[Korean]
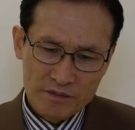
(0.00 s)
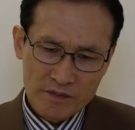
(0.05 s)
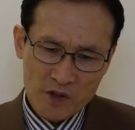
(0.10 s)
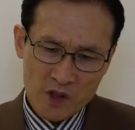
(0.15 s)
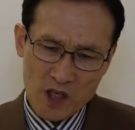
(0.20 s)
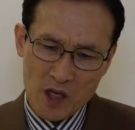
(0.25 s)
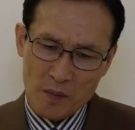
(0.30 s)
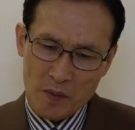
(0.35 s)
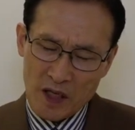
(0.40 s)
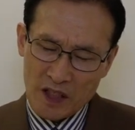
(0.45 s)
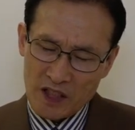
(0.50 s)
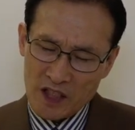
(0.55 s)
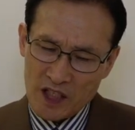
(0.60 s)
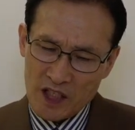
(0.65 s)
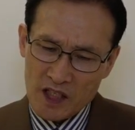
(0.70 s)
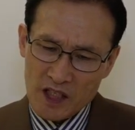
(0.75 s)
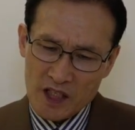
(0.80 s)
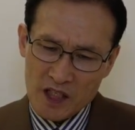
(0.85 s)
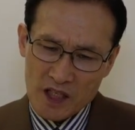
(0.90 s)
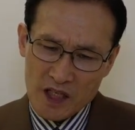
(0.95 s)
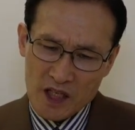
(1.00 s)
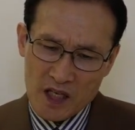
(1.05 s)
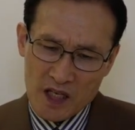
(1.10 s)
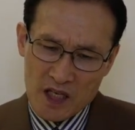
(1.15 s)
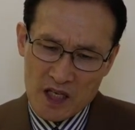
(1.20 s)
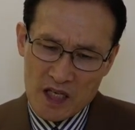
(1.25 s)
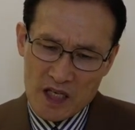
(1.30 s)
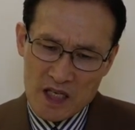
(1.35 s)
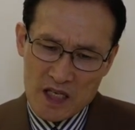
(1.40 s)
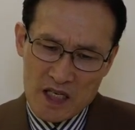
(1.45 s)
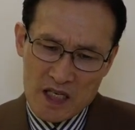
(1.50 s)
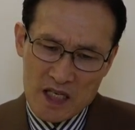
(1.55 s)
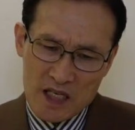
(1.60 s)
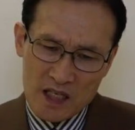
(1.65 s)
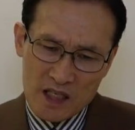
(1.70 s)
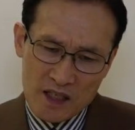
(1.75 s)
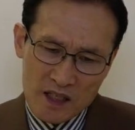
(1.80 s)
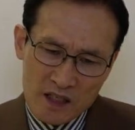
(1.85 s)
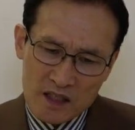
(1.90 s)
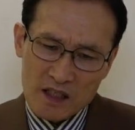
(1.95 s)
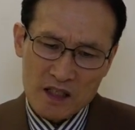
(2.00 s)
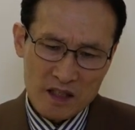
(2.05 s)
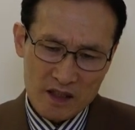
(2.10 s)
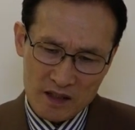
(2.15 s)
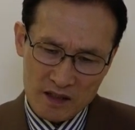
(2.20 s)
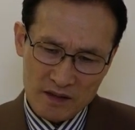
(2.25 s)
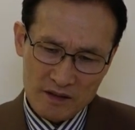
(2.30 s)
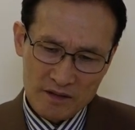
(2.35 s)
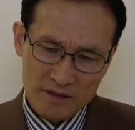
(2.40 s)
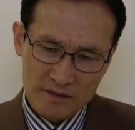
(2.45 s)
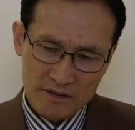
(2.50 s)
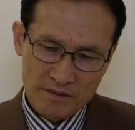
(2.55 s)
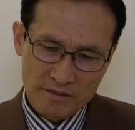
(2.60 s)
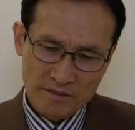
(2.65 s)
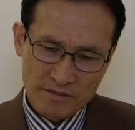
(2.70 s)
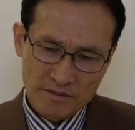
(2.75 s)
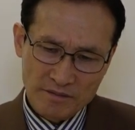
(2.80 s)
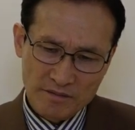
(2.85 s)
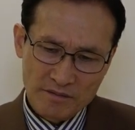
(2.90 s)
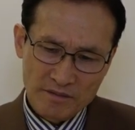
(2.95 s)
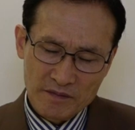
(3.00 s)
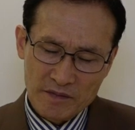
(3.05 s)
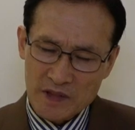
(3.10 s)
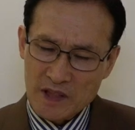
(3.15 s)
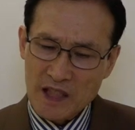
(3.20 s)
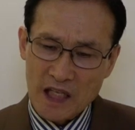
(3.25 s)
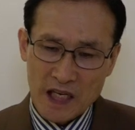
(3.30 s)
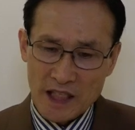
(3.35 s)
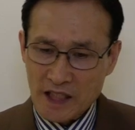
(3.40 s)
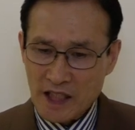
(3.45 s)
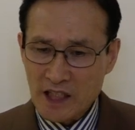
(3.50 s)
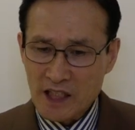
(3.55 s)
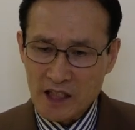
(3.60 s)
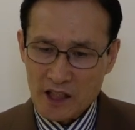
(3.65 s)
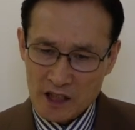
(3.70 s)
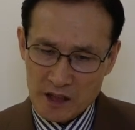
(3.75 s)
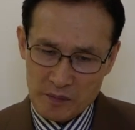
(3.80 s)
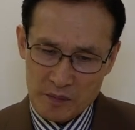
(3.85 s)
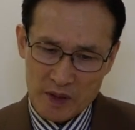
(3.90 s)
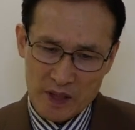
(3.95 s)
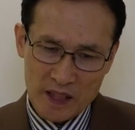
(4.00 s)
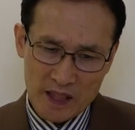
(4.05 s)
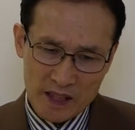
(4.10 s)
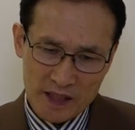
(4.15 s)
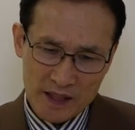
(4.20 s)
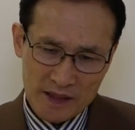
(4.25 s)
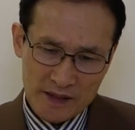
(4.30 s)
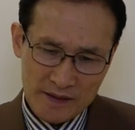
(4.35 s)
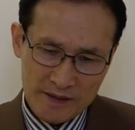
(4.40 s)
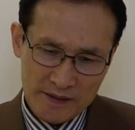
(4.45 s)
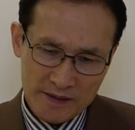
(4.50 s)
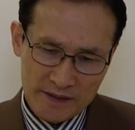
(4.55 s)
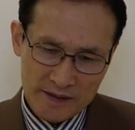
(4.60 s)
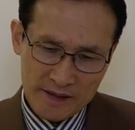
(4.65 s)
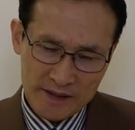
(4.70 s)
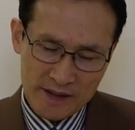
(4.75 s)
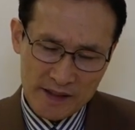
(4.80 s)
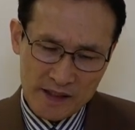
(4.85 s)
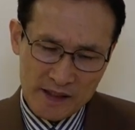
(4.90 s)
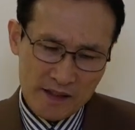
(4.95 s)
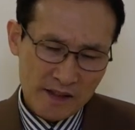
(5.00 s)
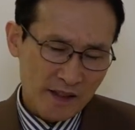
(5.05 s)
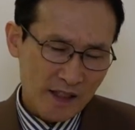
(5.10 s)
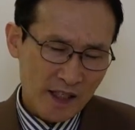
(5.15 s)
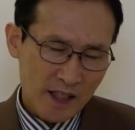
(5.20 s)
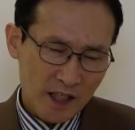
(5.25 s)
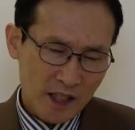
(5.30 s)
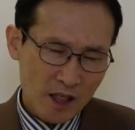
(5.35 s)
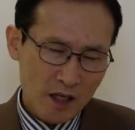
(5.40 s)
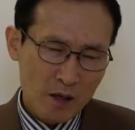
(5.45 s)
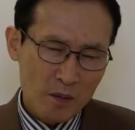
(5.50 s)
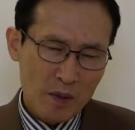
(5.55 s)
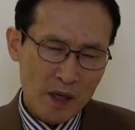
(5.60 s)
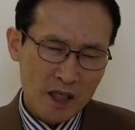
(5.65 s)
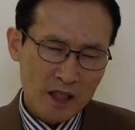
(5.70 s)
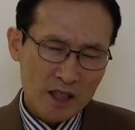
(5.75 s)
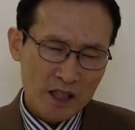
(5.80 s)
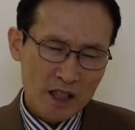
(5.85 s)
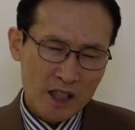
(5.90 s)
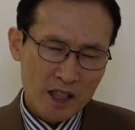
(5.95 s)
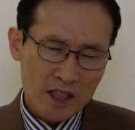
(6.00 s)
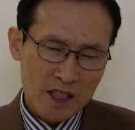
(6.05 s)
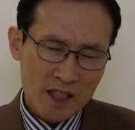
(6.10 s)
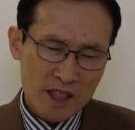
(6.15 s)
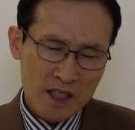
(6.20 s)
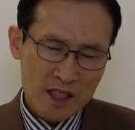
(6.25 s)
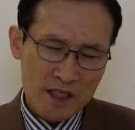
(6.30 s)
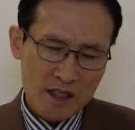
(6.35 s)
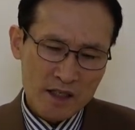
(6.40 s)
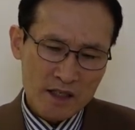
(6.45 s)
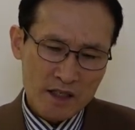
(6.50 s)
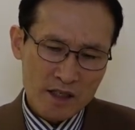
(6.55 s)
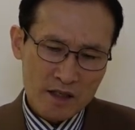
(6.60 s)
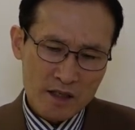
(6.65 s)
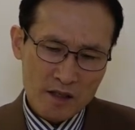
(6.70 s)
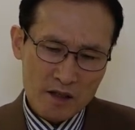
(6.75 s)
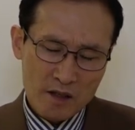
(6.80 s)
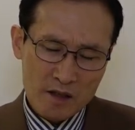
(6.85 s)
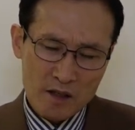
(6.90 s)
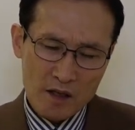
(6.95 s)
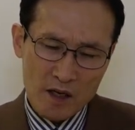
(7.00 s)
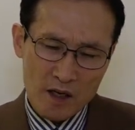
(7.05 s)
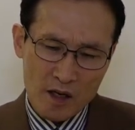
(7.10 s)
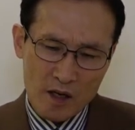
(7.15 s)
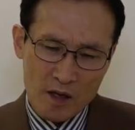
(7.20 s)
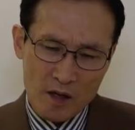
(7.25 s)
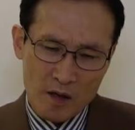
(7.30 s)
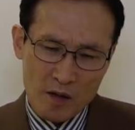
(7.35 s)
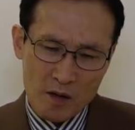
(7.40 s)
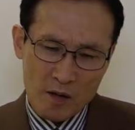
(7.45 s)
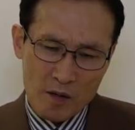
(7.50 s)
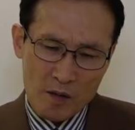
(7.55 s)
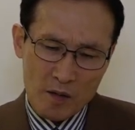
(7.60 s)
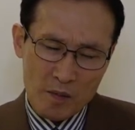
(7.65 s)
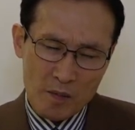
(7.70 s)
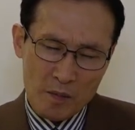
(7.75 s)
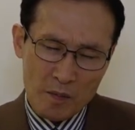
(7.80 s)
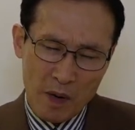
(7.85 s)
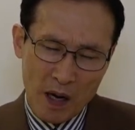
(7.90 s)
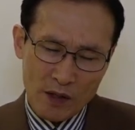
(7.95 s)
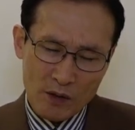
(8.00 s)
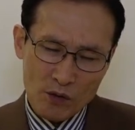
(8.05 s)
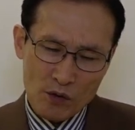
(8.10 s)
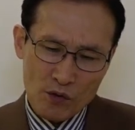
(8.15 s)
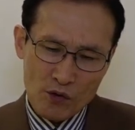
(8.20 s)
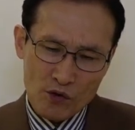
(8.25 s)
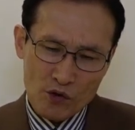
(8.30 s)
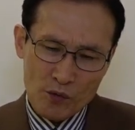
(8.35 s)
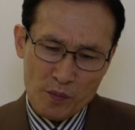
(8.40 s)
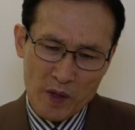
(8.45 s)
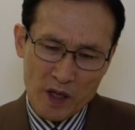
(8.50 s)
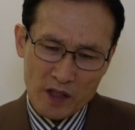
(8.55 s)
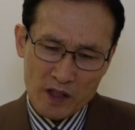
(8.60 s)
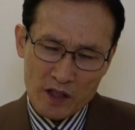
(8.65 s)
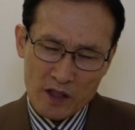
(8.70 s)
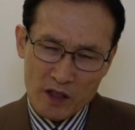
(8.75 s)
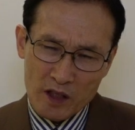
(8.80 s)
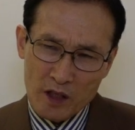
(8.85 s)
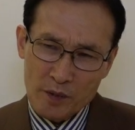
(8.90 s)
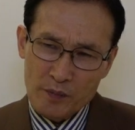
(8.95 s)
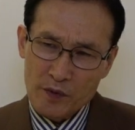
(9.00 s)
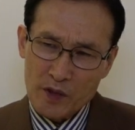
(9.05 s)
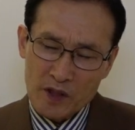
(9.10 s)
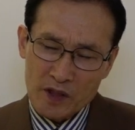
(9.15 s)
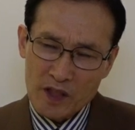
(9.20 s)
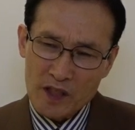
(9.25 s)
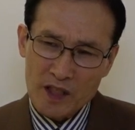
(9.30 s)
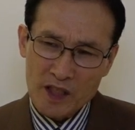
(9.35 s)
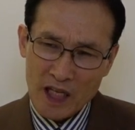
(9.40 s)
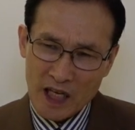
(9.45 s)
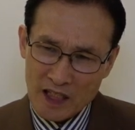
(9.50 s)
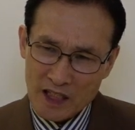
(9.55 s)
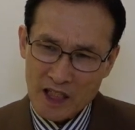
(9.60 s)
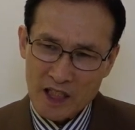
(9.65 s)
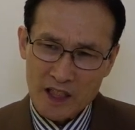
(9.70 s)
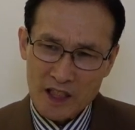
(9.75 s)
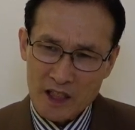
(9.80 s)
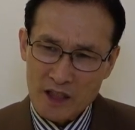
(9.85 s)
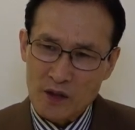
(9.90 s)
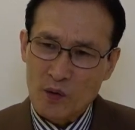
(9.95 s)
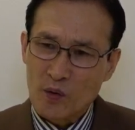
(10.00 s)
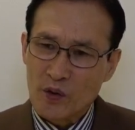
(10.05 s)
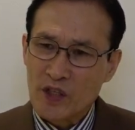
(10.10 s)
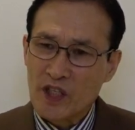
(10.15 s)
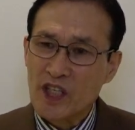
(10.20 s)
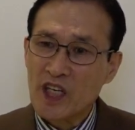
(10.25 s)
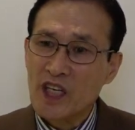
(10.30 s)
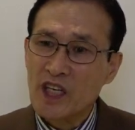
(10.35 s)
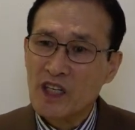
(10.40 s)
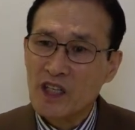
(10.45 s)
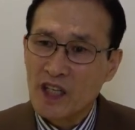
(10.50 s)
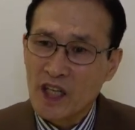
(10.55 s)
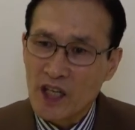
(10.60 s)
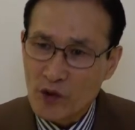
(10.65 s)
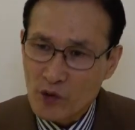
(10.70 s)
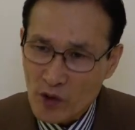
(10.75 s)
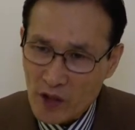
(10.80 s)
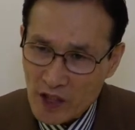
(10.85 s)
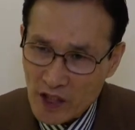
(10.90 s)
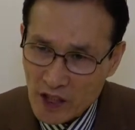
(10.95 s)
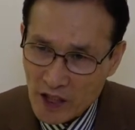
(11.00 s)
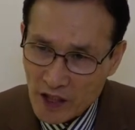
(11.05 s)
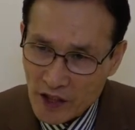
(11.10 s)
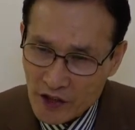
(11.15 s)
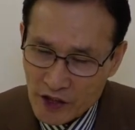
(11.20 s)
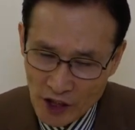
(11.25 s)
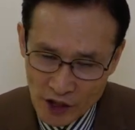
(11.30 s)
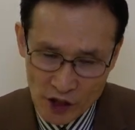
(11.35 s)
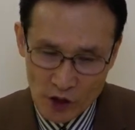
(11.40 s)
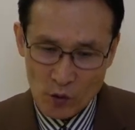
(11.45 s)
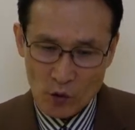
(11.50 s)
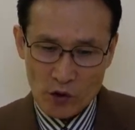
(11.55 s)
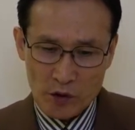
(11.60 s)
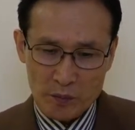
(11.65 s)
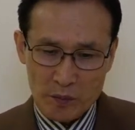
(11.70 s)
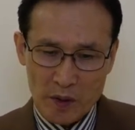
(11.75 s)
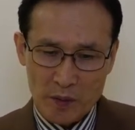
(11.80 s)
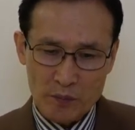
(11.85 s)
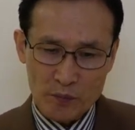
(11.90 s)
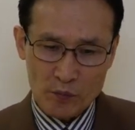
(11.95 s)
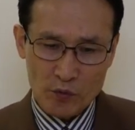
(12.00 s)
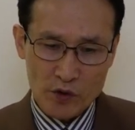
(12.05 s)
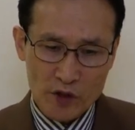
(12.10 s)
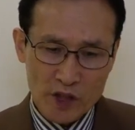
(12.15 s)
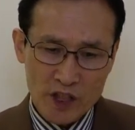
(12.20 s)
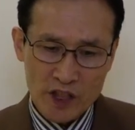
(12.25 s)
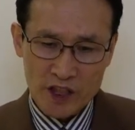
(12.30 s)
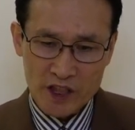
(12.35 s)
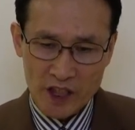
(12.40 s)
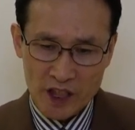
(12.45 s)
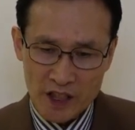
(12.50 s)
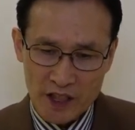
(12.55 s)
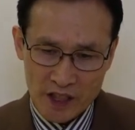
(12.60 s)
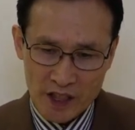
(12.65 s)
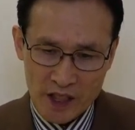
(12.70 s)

일방적인 거절. 이게 안 되는 것입니다. 그러나 일방적인 거절을 받을 수밖에 없었던 당사자죠. 이해를 해줘야 되는 게 자기 고집만 부린 것이 아니에